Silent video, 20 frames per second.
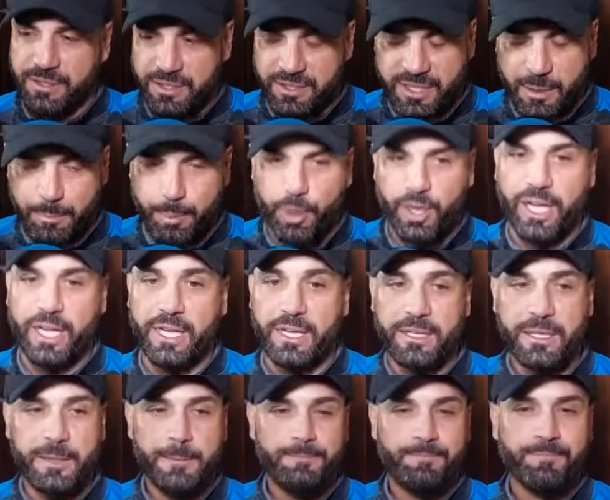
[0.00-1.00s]
se puede.
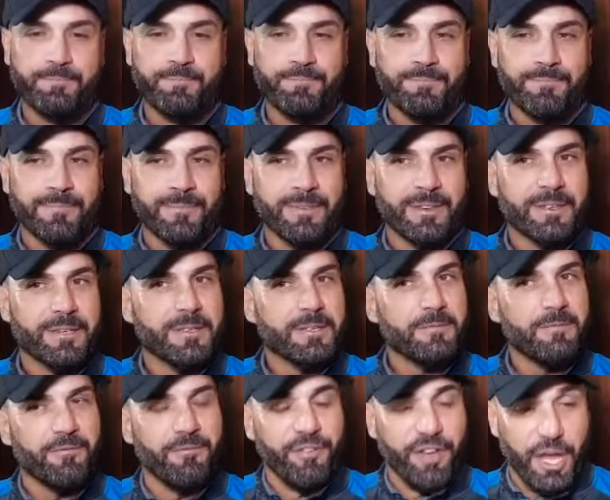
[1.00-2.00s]

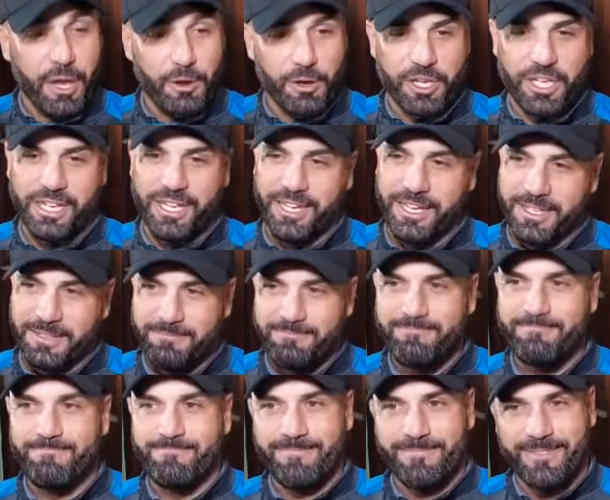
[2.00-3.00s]
Veo que
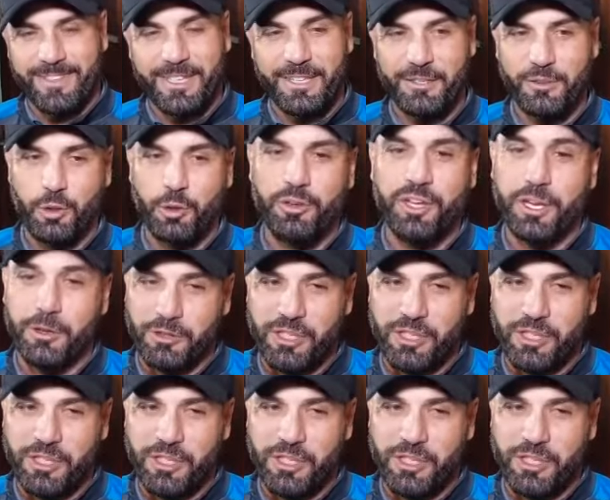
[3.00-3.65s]
tuvieron una